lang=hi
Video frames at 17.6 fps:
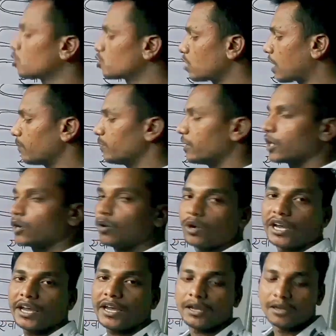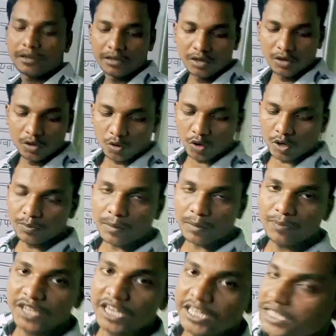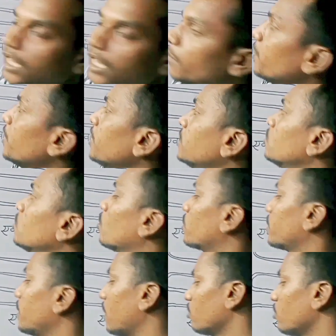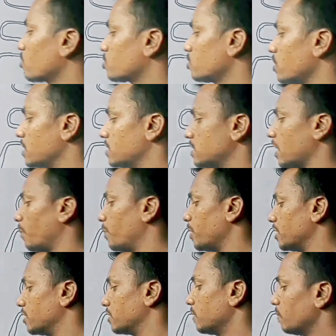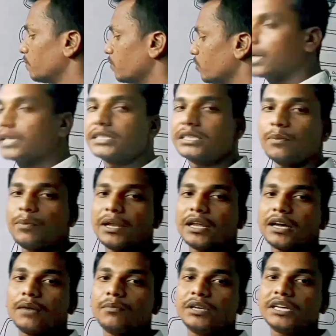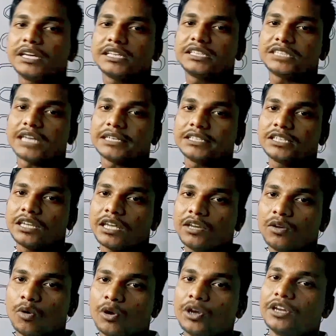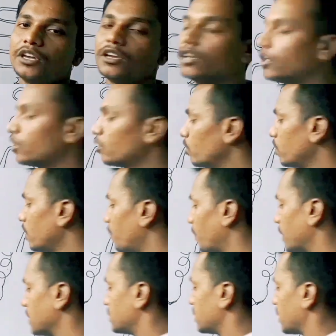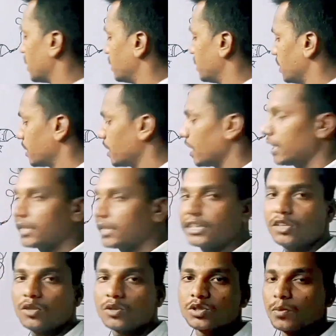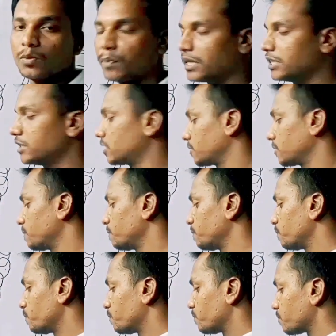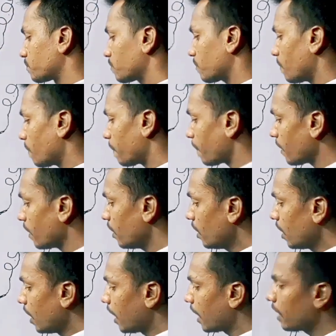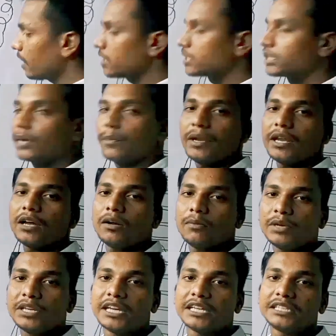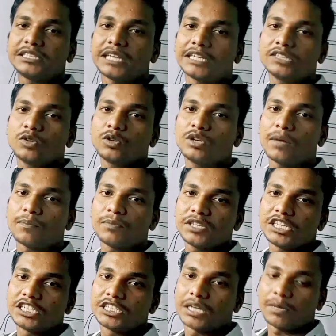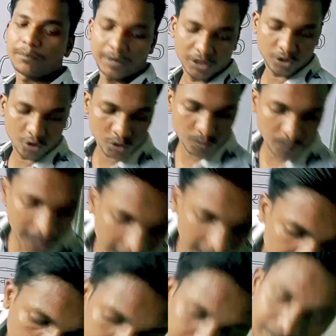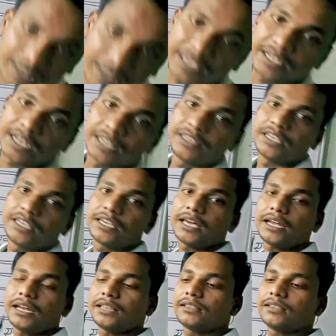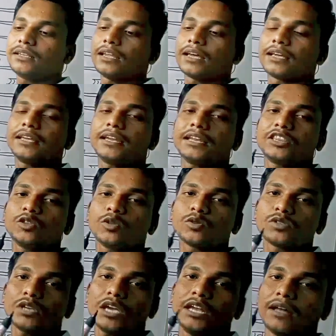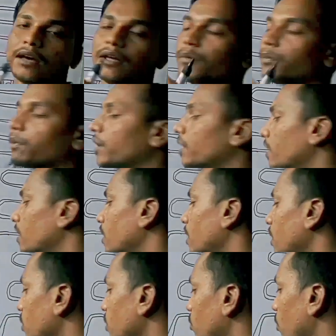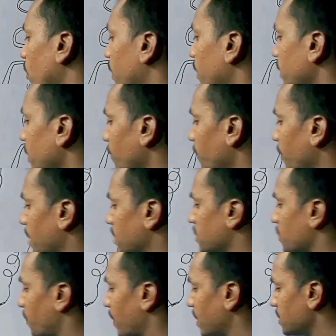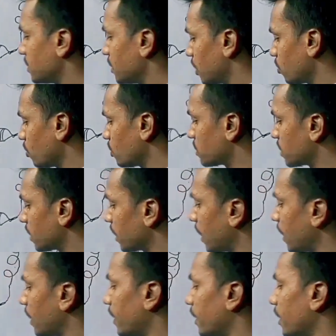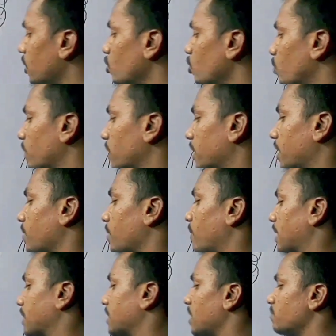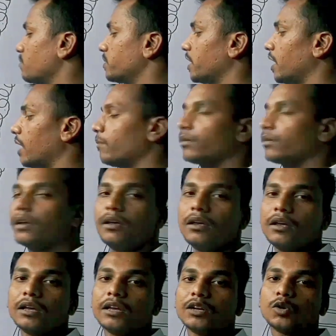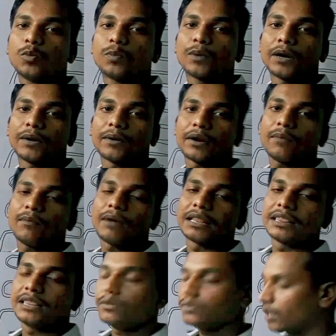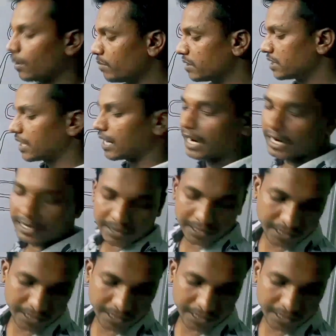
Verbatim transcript: दोस्तों आप देखोगे कोई भी अपने एशिया फ्रिज हो क्या दोस्तों एशिया फ्रिज अगर इससे पहले कभी गैस चार्ज नहीं हुई तो ये पंच रहती है क्या रहती है दोस्तों पंच अगर इससे पहले कभी गैस चार्ज होगी अपने सिस्टम में तो उसमें एनआरवी e लगी रहती है क्या लगी रहती है दोस्तों एनआरवी e? तो अगर ये पहले से पंच है तो इससे क्या करेंगे ट्यूब कटर के माध्यम से हम टूप कटर के माध्यम से हम इसे काट